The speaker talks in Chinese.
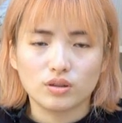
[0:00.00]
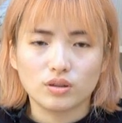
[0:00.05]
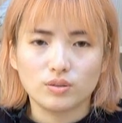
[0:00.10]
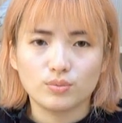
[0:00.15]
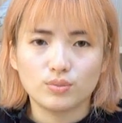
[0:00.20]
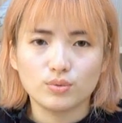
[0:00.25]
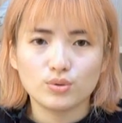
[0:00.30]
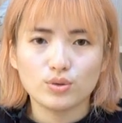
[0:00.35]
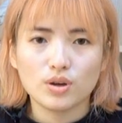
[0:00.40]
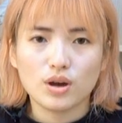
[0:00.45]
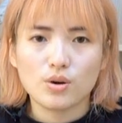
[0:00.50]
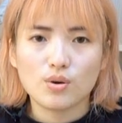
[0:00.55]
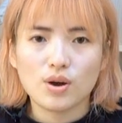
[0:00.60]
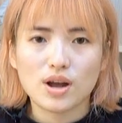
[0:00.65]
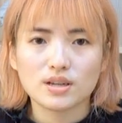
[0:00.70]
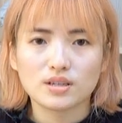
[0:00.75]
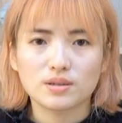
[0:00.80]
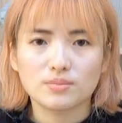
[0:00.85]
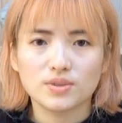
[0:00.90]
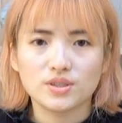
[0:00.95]
你不需要
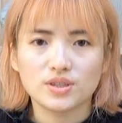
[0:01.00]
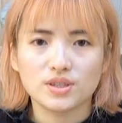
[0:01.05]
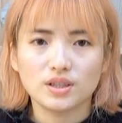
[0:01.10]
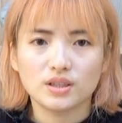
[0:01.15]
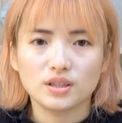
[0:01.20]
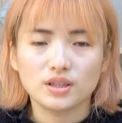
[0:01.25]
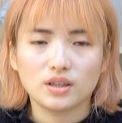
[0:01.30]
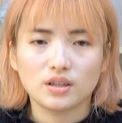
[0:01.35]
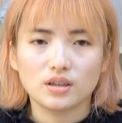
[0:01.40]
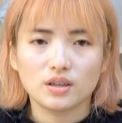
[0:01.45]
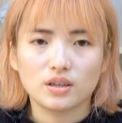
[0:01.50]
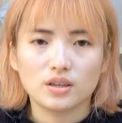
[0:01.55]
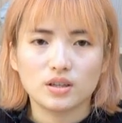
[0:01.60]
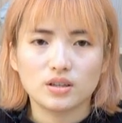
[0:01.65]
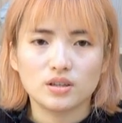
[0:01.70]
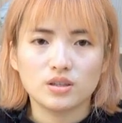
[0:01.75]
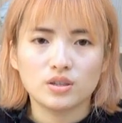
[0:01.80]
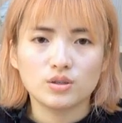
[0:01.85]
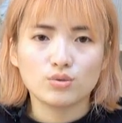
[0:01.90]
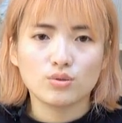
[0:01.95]
花什么精力，
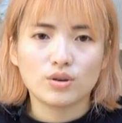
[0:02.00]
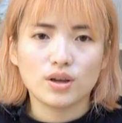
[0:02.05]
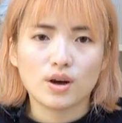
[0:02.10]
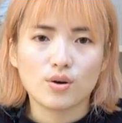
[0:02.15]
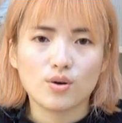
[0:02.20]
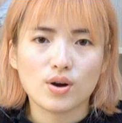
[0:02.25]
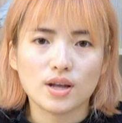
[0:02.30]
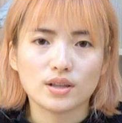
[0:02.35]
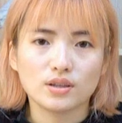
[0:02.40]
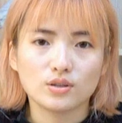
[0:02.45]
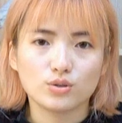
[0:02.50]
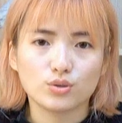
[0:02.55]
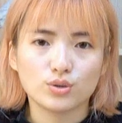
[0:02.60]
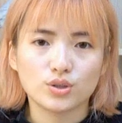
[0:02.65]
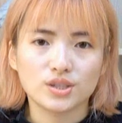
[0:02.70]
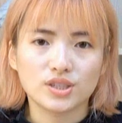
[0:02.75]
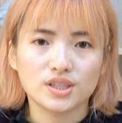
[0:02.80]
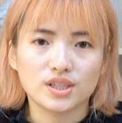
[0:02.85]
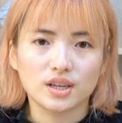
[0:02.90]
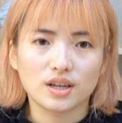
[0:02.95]
你所要花的就
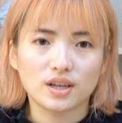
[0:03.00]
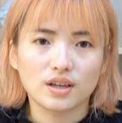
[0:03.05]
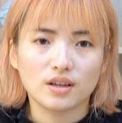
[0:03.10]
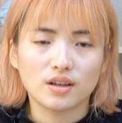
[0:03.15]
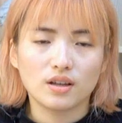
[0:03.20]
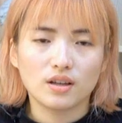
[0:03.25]
是钱。